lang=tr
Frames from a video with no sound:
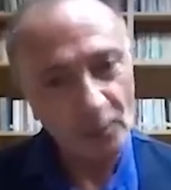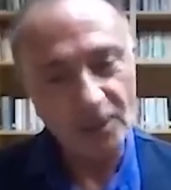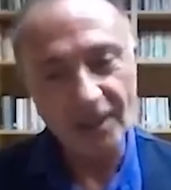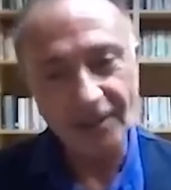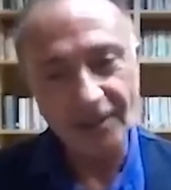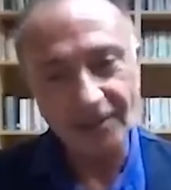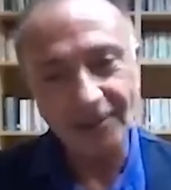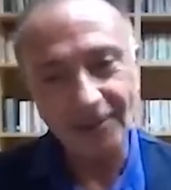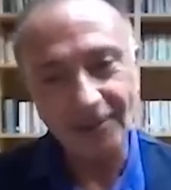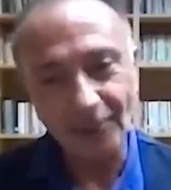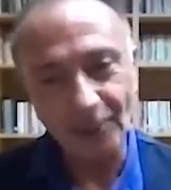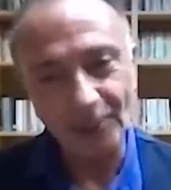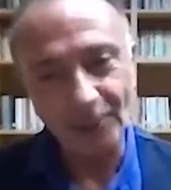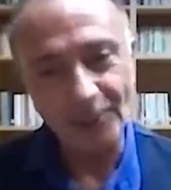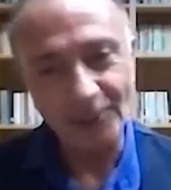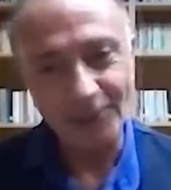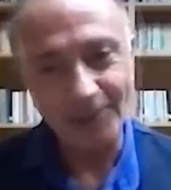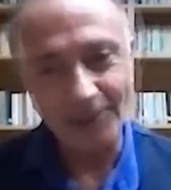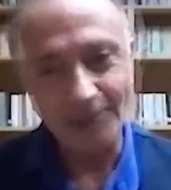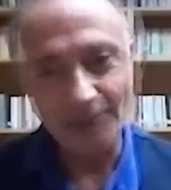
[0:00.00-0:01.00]
bu şekilde
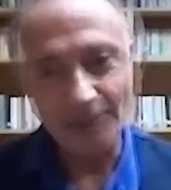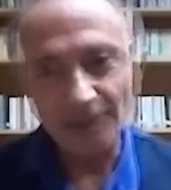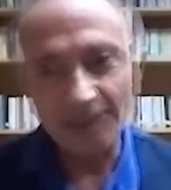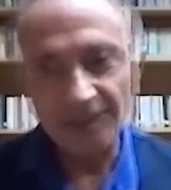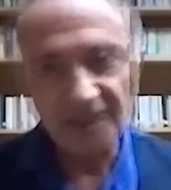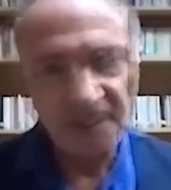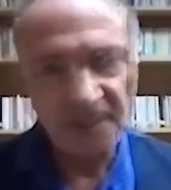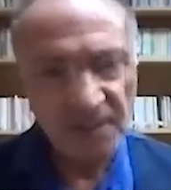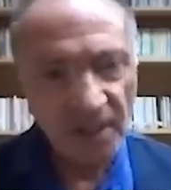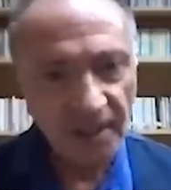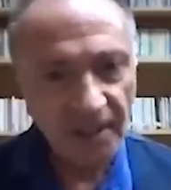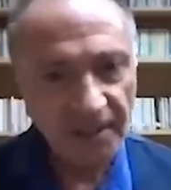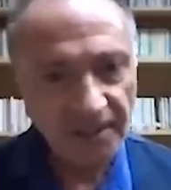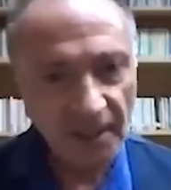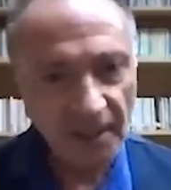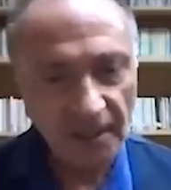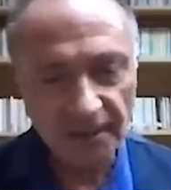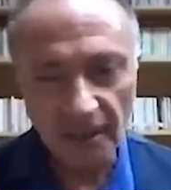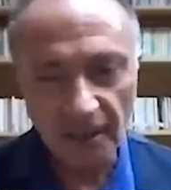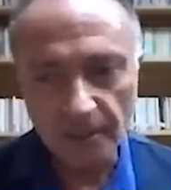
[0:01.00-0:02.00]
olur. E,
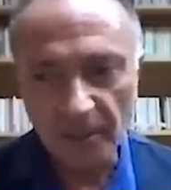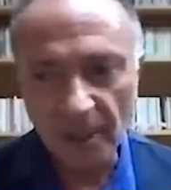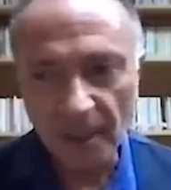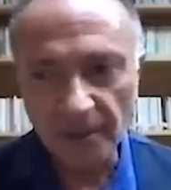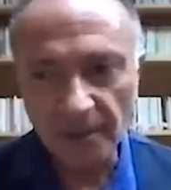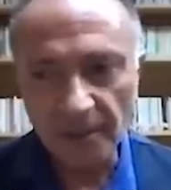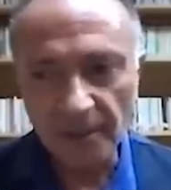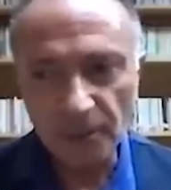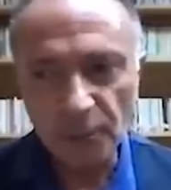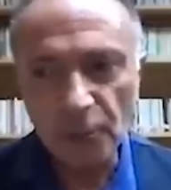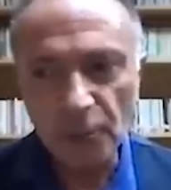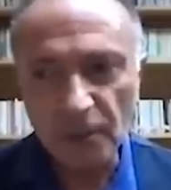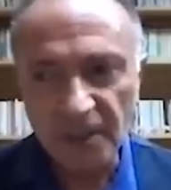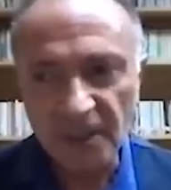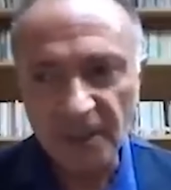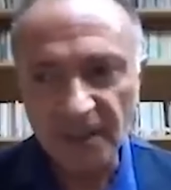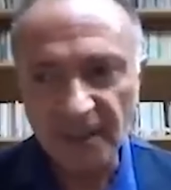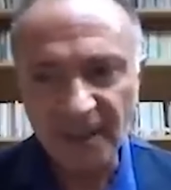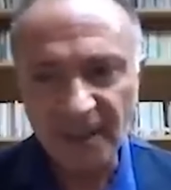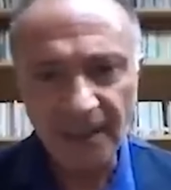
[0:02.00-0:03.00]
ticareten de ben
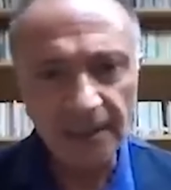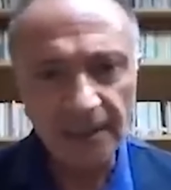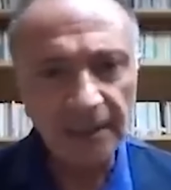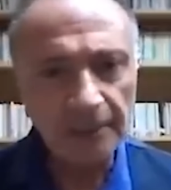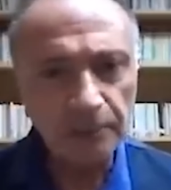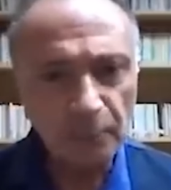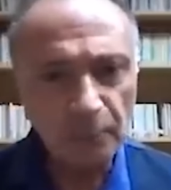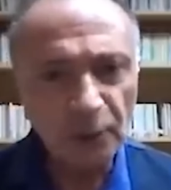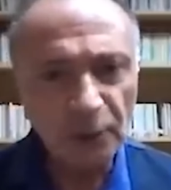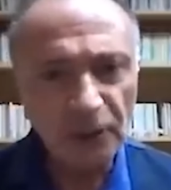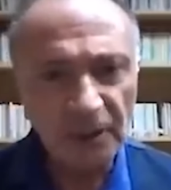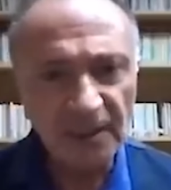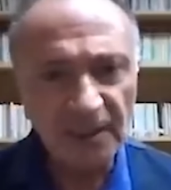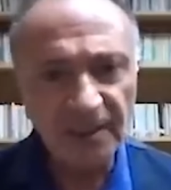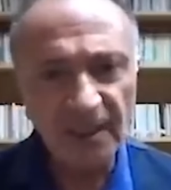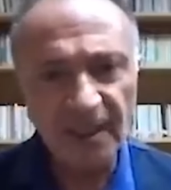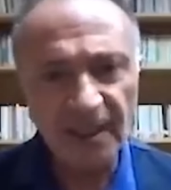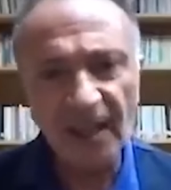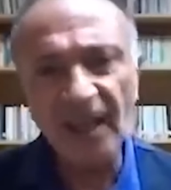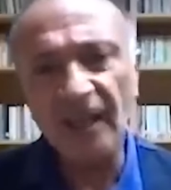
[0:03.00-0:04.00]
Türkiye'de bütün
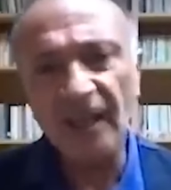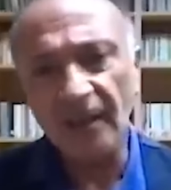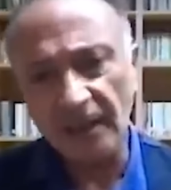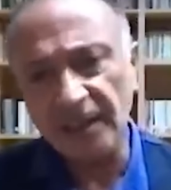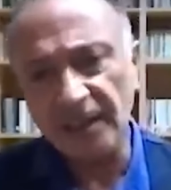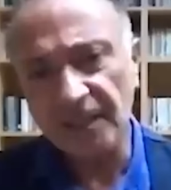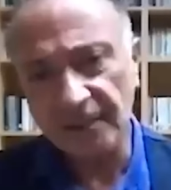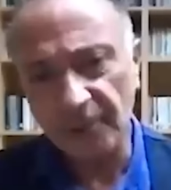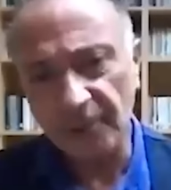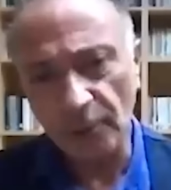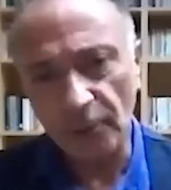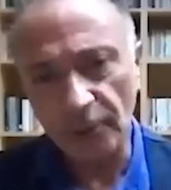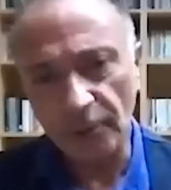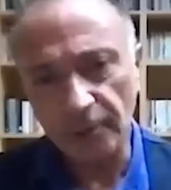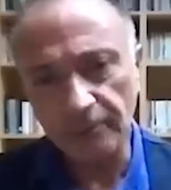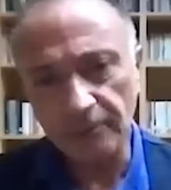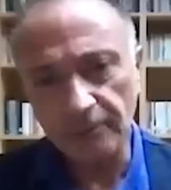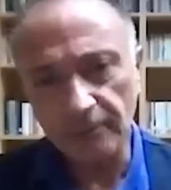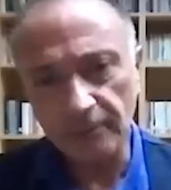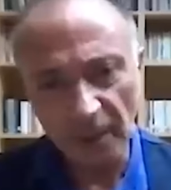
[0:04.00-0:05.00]
illere her ay
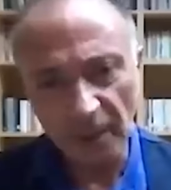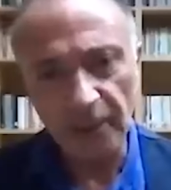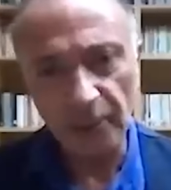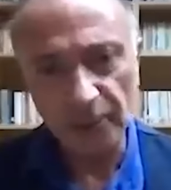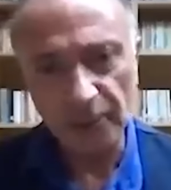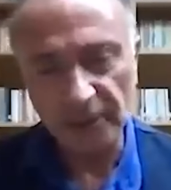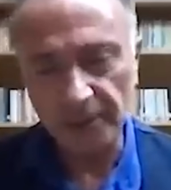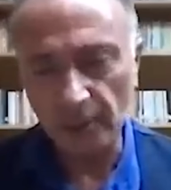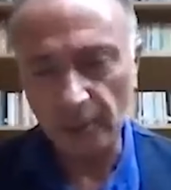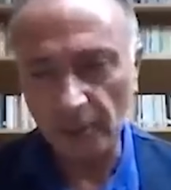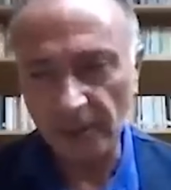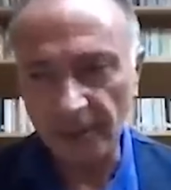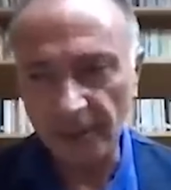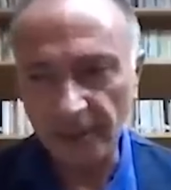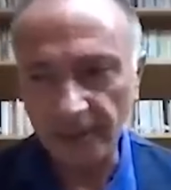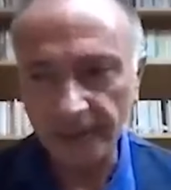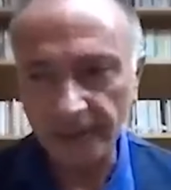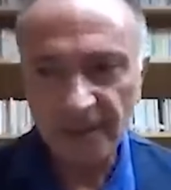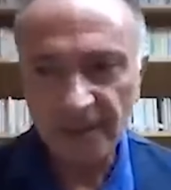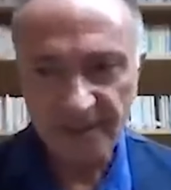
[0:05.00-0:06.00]
gidiyordum periyodik
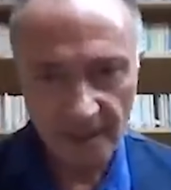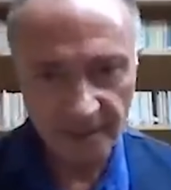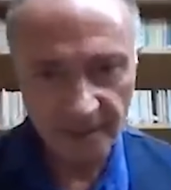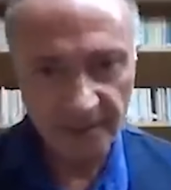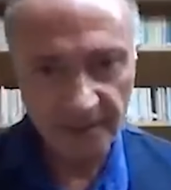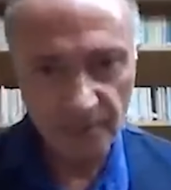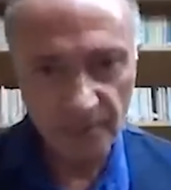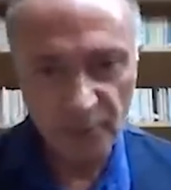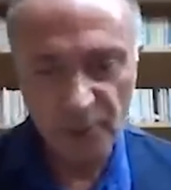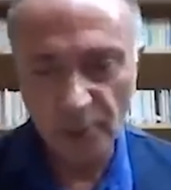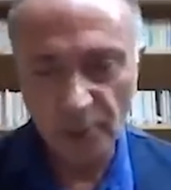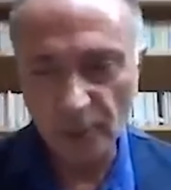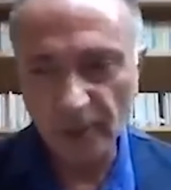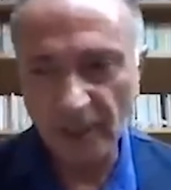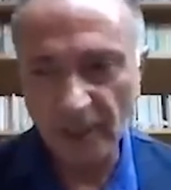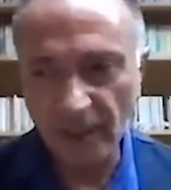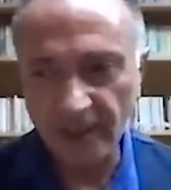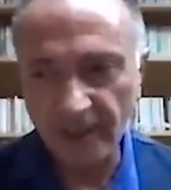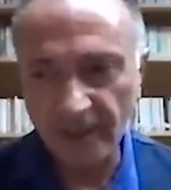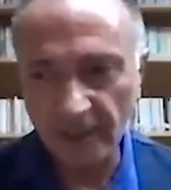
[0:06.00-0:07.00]
olarak sattığımız
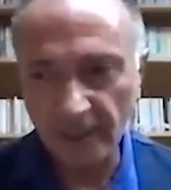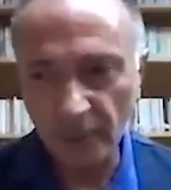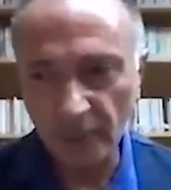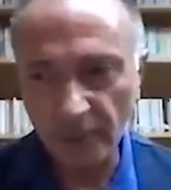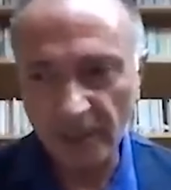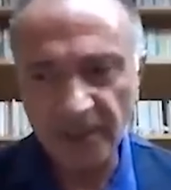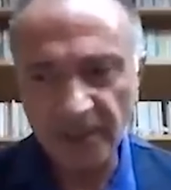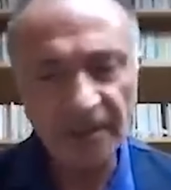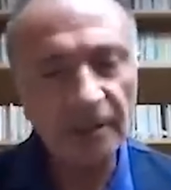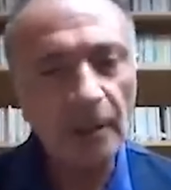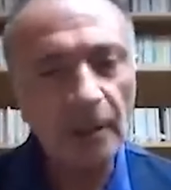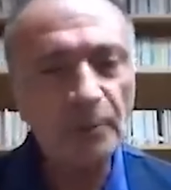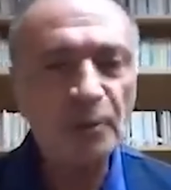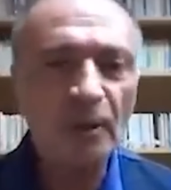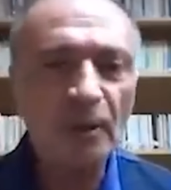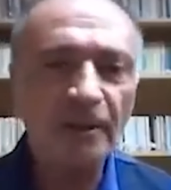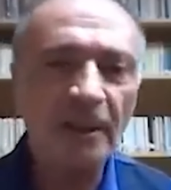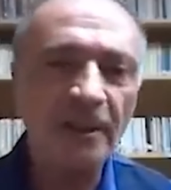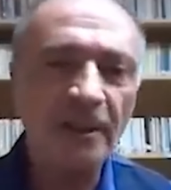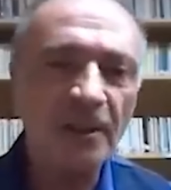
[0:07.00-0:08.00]
ürünlerden dolayı.
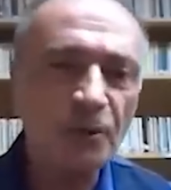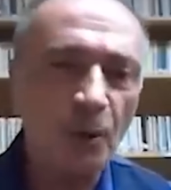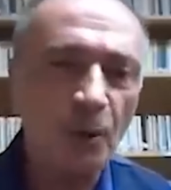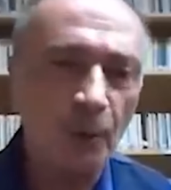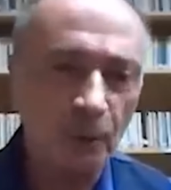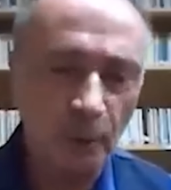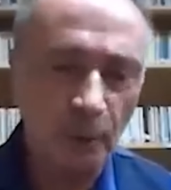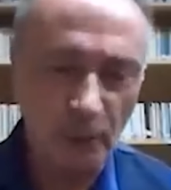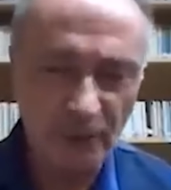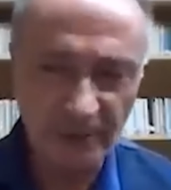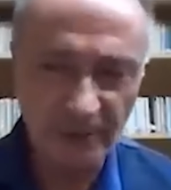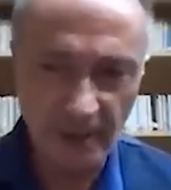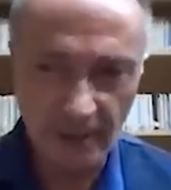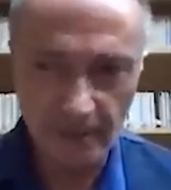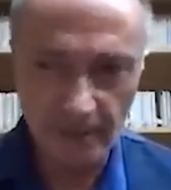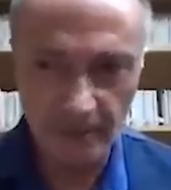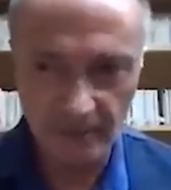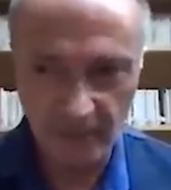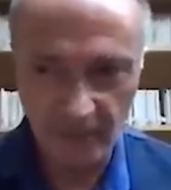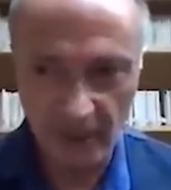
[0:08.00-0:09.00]
Trabzon'da da çok
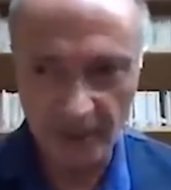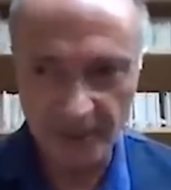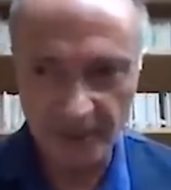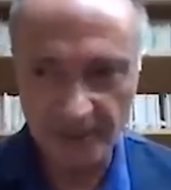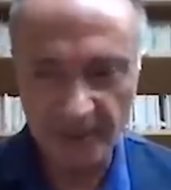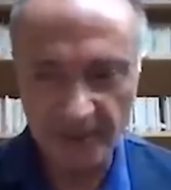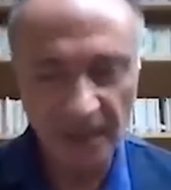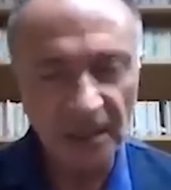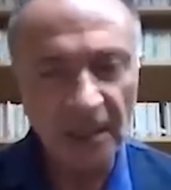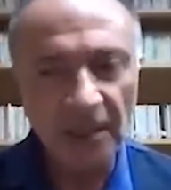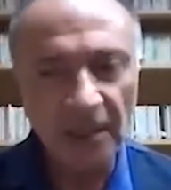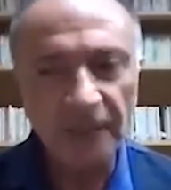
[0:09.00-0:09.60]
dostlarım vardı